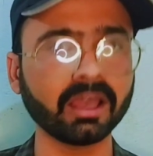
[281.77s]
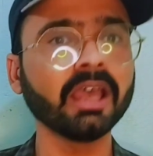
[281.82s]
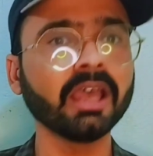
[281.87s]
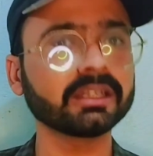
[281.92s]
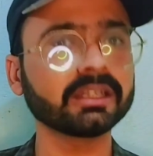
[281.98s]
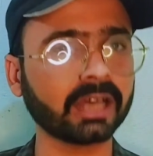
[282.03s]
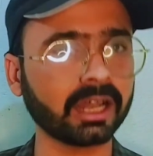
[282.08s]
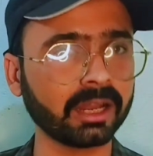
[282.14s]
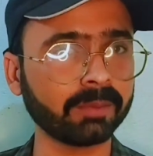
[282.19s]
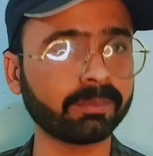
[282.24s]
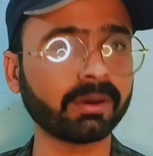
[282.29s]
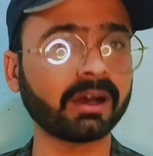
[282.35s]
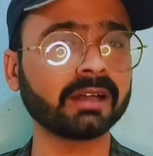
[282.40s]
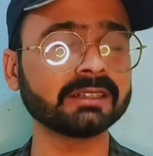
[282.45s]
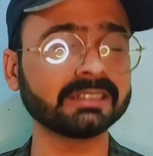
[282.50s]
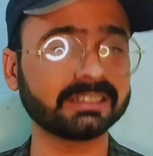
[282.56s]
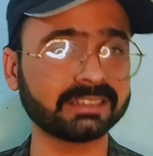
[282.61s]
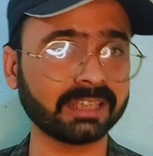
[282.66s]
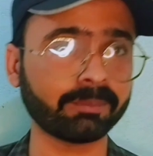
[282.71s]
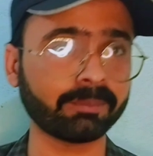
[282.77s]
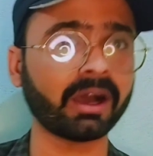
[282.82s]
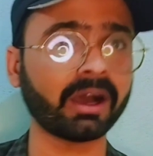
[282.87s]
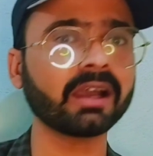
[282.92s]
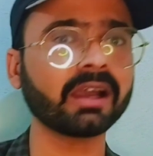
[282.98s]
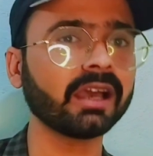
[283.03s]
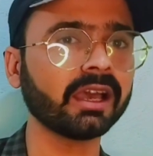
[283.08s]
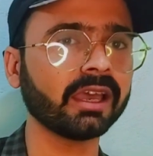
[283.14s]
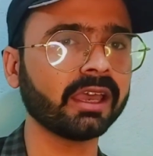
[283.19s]
तालिबान से
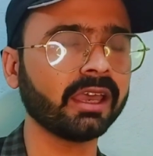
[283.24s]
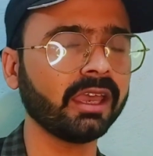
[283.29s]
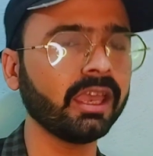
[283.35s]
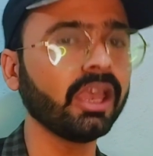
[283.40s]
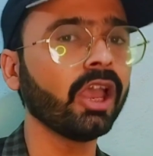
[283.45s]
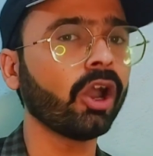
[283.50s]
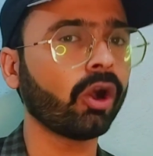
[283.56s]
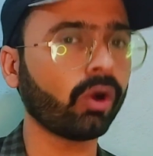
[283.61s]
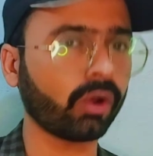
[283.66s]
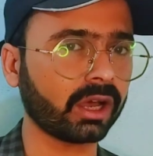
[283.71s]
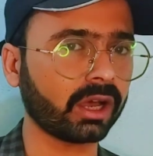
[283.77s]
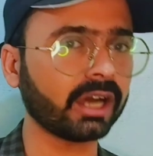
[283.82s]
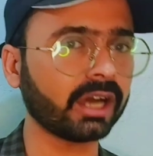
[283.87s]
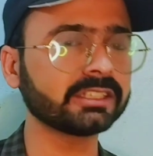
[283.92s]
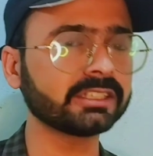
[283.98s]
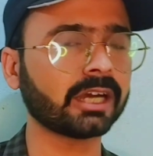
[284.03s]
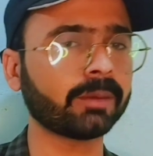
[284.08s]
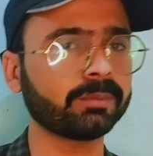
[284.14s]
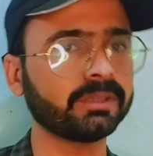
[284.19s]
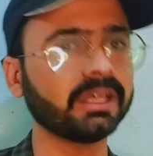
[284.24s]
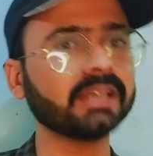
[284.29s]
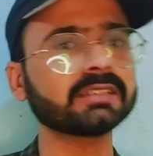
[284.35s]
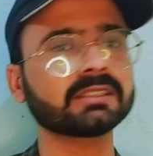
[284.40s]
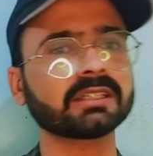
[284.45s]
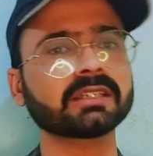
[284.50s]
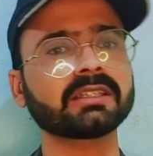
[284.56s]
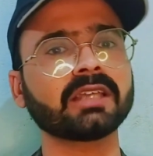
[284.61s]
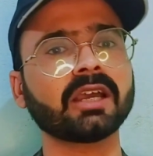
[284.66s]
भागा है और आज आप देख
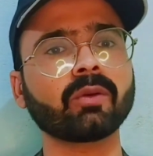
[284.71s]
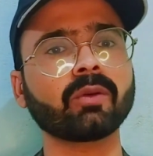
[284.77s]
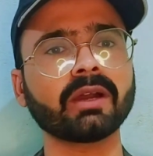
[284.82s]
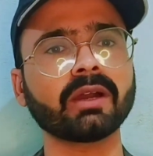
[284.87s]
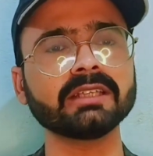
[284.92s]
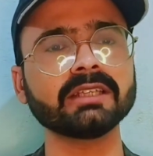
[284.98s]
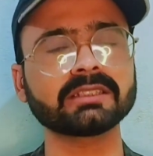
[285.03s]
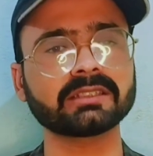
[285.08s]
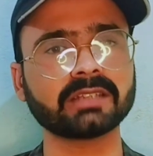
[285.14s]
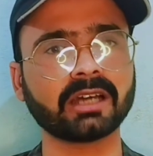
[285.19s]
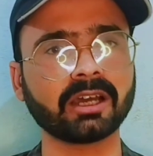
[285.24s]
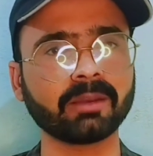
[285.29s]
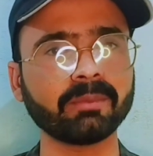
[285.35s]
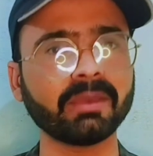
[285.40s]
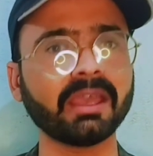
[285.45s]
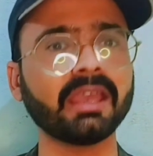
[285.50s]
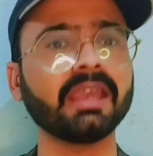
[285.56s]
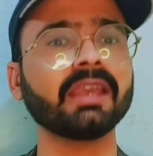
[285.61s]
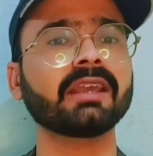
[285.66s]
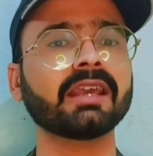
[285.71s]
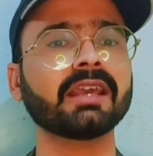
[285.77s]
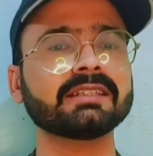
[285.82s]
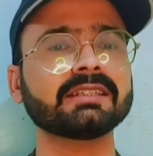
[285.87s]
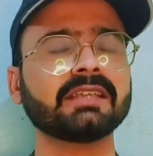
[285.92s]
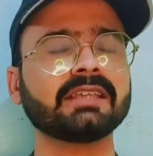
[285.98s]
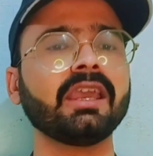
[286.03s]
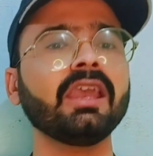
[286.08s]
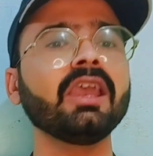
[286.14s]
सकते हैं अफ़गानिस्तान में एक
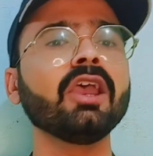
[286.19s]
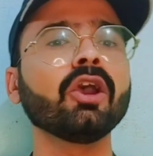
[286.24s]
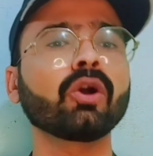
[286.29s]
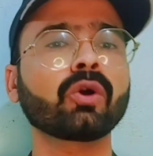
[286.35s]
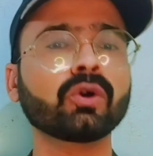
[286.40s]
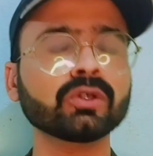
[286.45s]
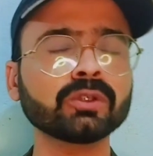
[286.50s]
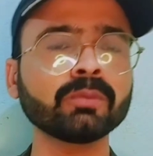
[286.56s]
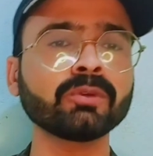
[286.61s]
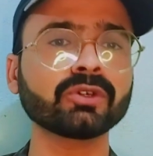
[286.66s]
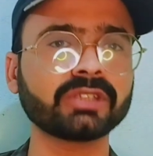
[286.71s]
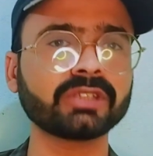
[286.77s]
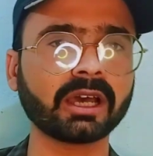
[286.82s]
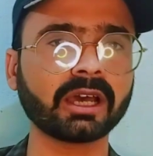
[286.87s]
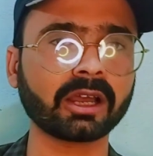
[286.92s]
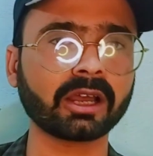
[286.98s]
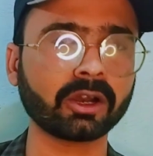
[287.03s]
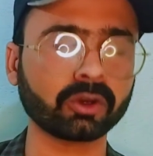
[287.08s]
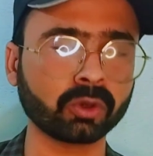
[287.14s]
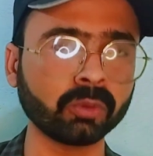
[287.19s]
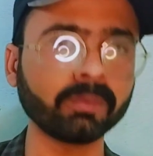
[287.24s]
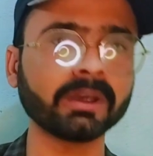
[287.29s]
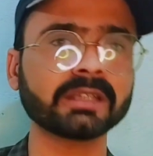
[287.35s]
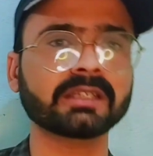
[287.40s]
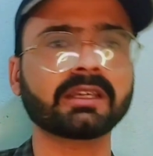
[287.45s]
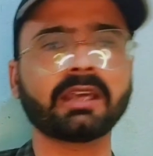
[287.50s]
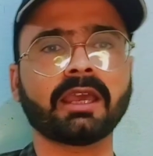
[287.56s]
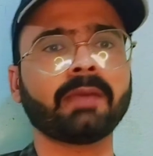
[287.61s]
कैसे खुद मुख्तियार
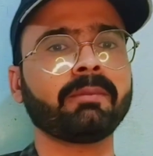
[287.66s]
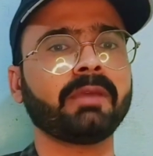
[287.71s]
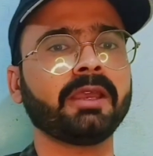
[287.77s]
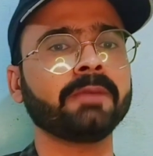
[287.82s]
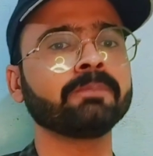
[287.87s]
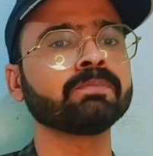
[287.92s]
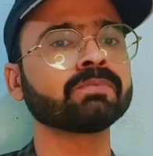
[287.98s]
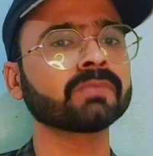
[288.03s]
हुकूमत कैम है